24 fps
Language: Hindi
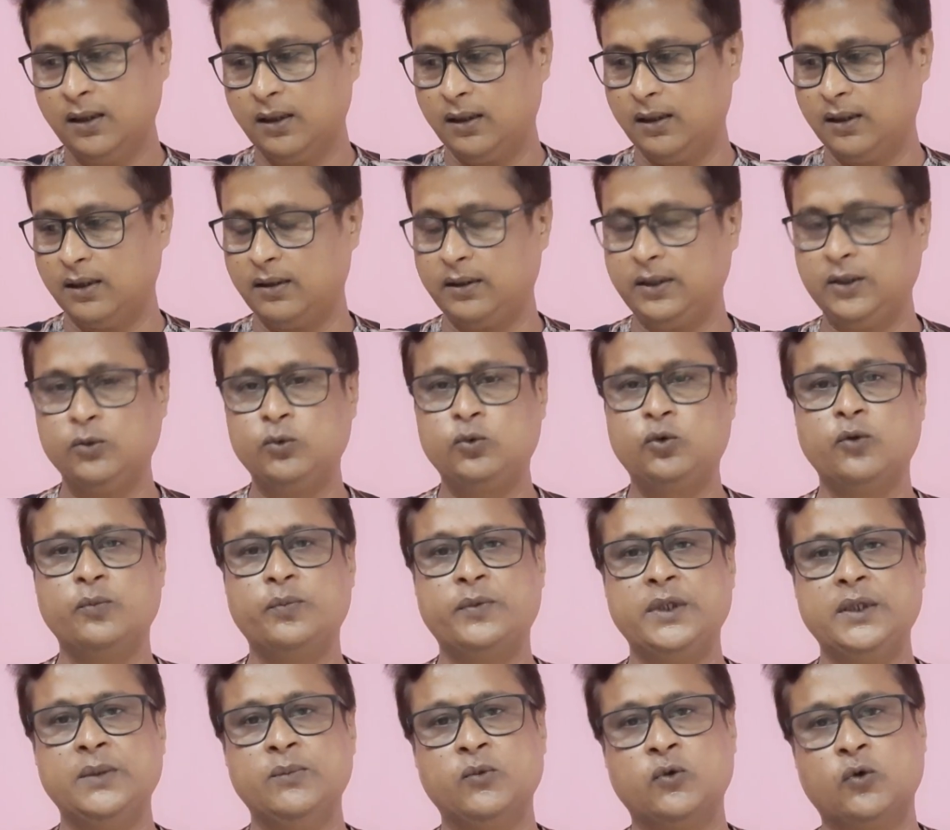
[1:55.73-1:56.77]
यूट्यूब
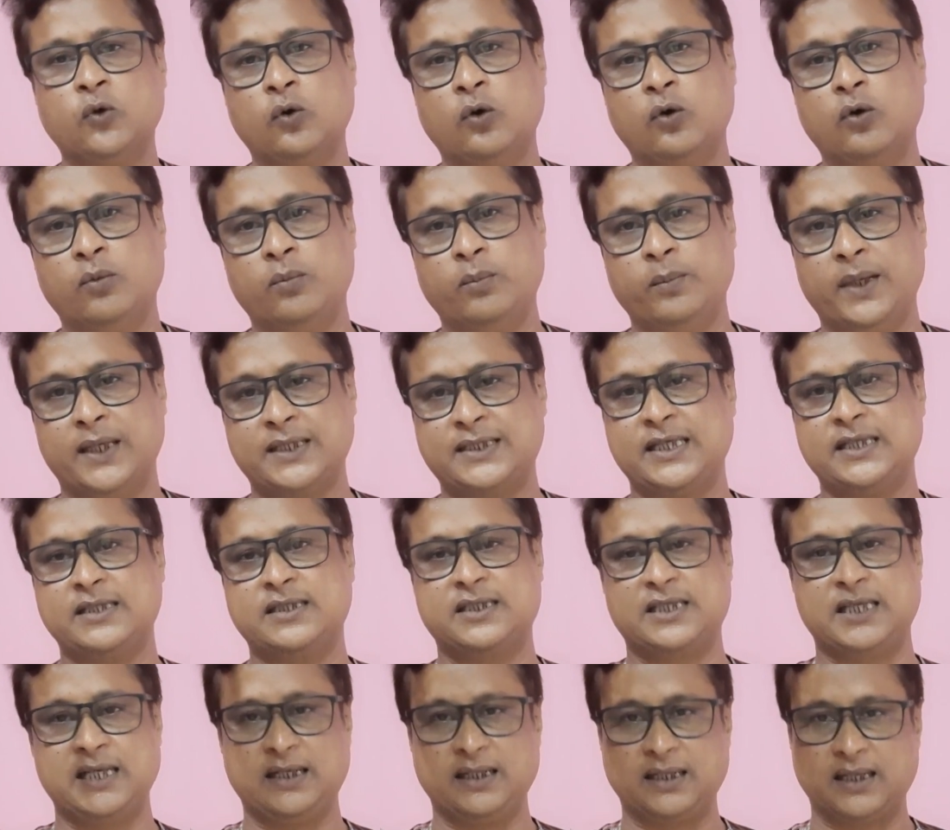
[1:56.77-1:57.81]
टीम को मैसेज
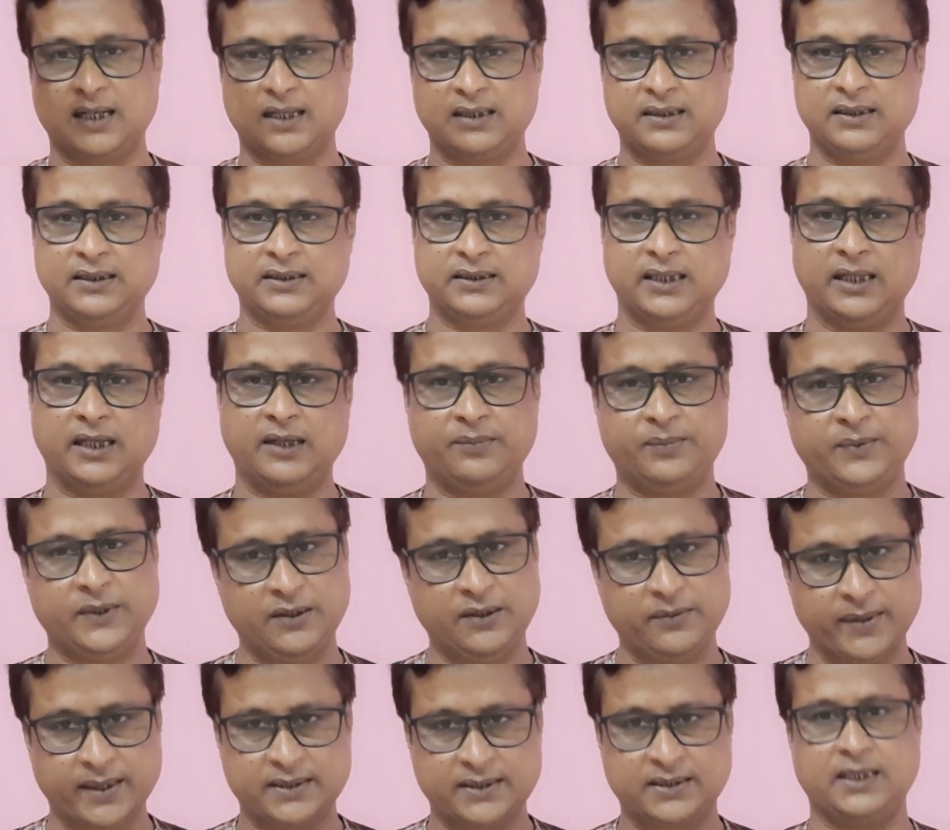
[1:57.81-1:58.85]
सेंड कर देते हैं
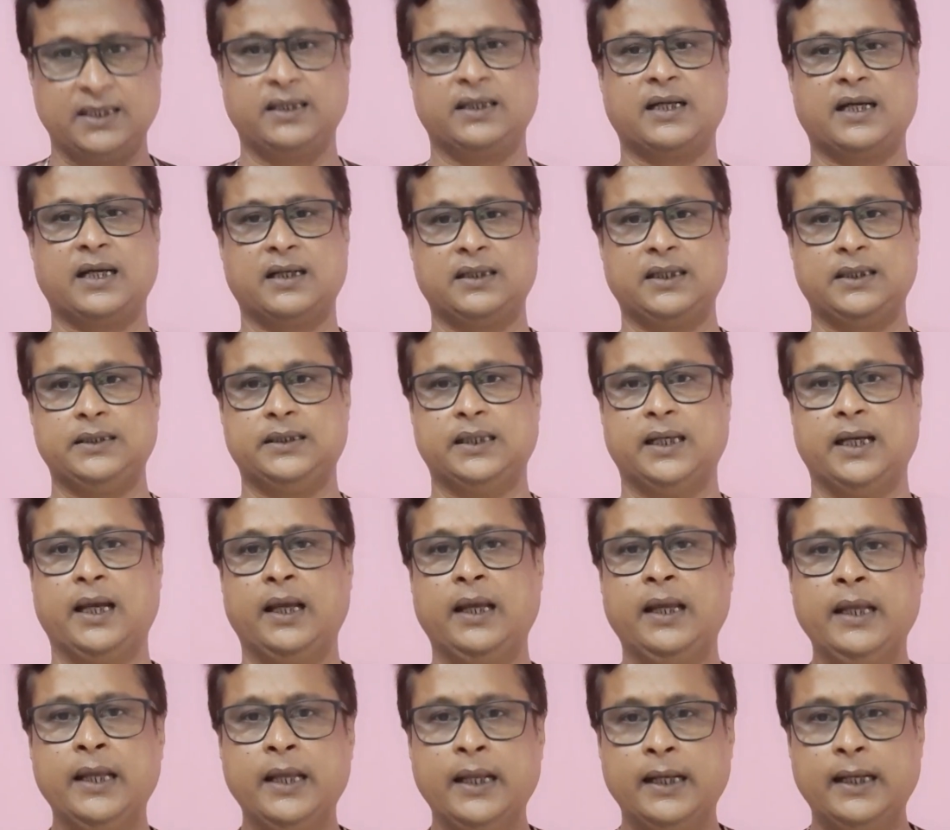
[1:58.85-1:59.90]
फीडबैक सेंड कर देते हैं
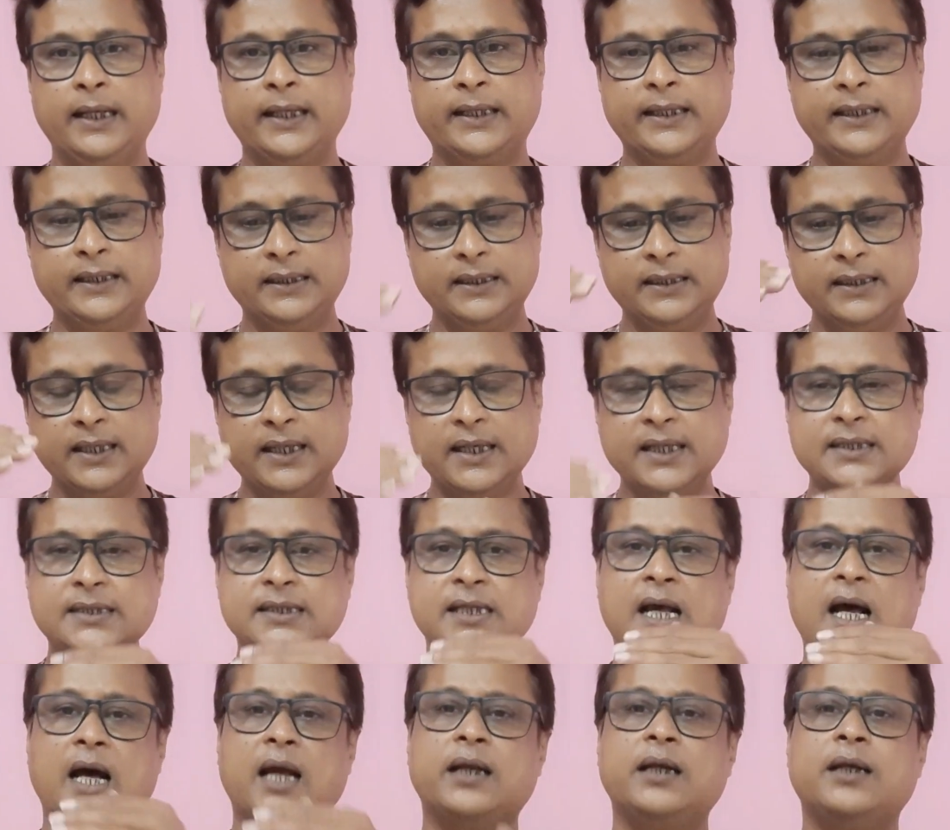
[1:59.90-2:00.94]
लेकिन ये
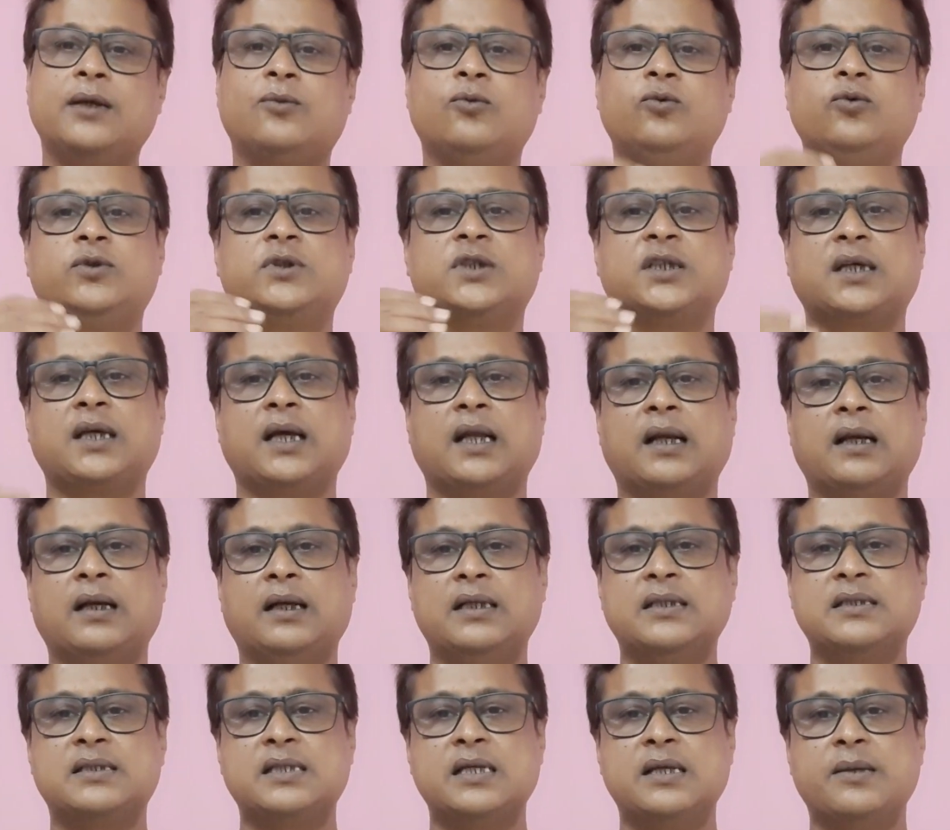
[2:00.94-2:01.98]
सारे कुछ
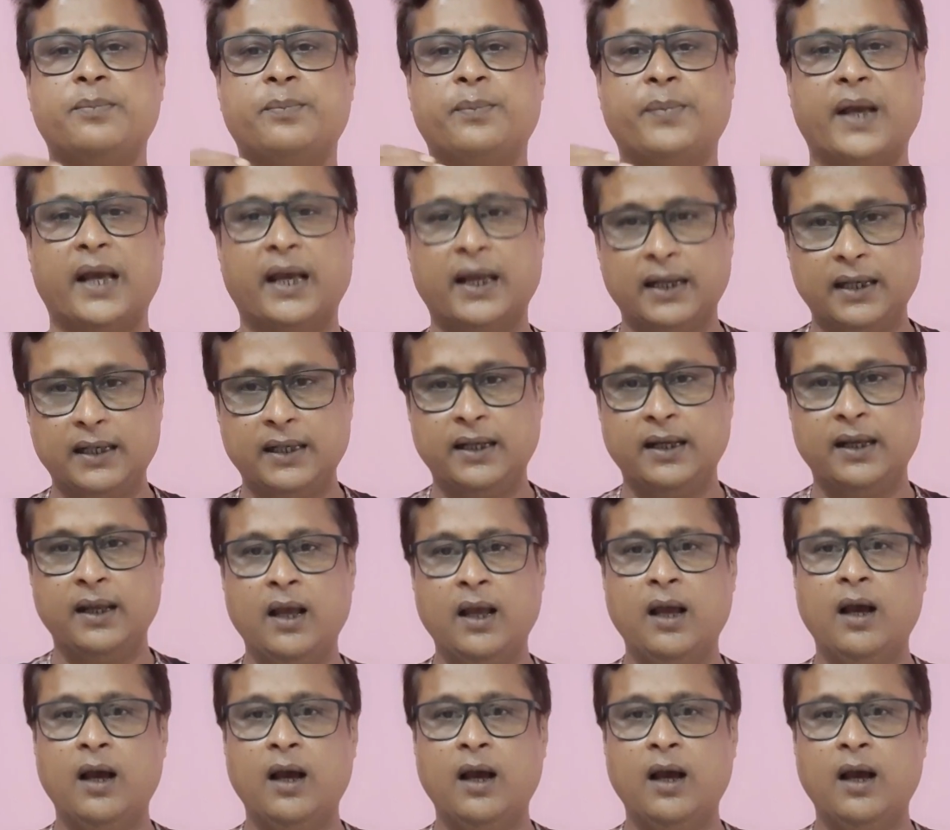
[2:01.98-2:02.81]
करने से पहले